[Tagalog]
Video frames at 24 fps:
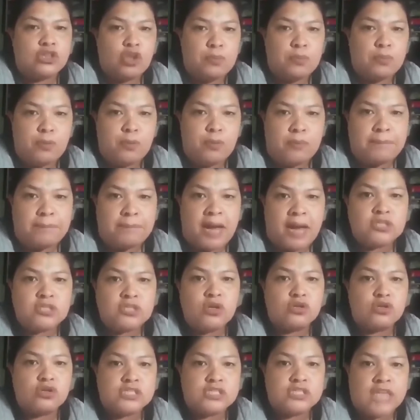ito'y
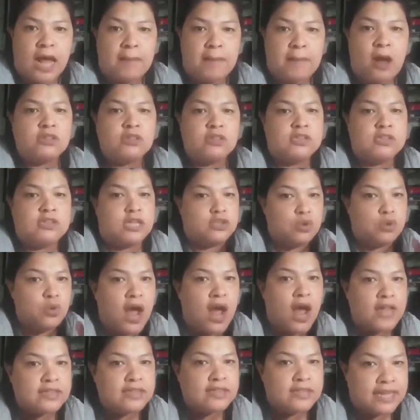pumapasok do sa amount na
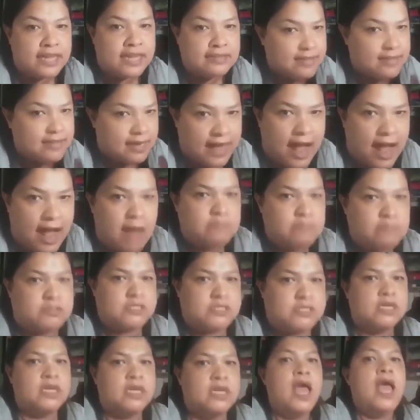200
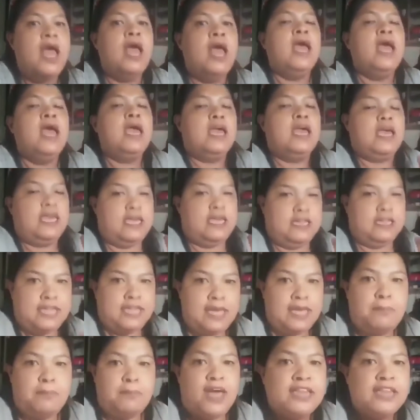dirhams.
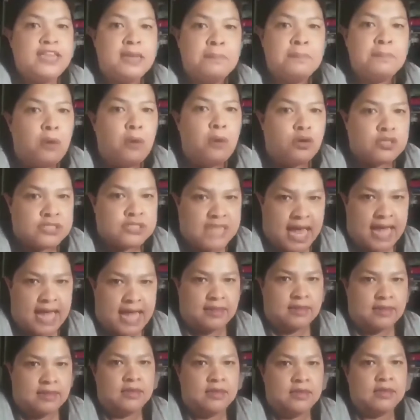Hindi pwedeng
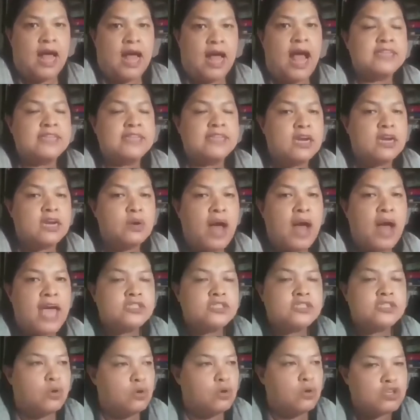buksan.
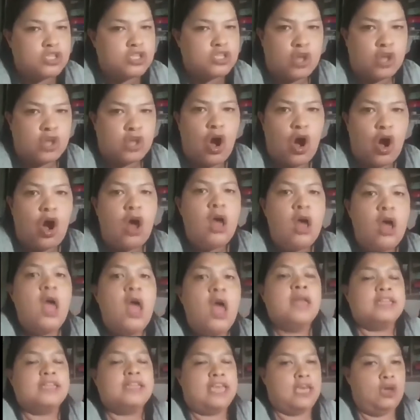Otherwise, kung gusto ko,
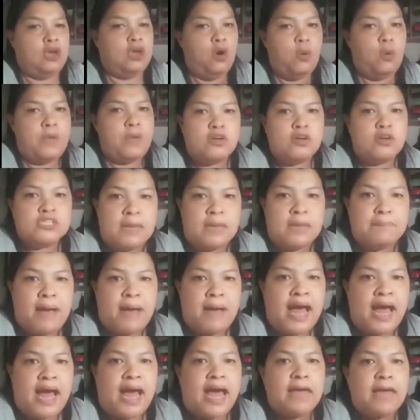iuwi ko sa
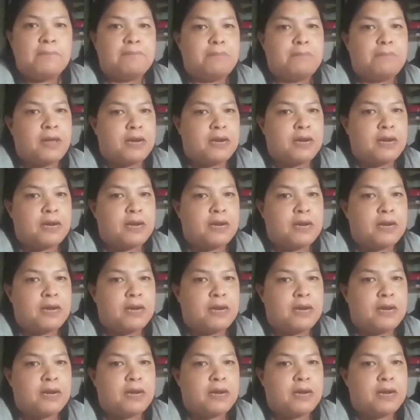bahay pero
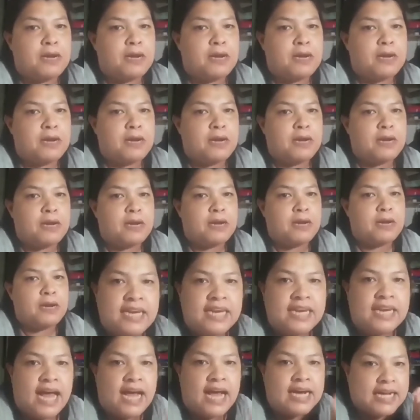
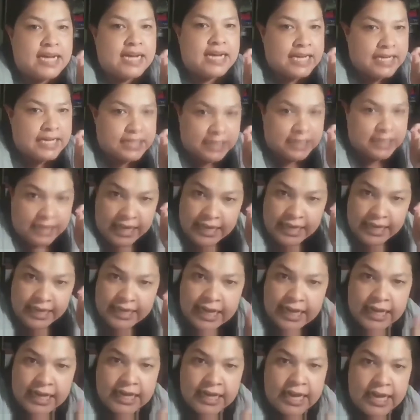ng
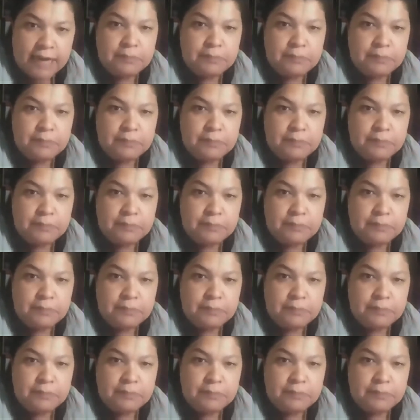kinik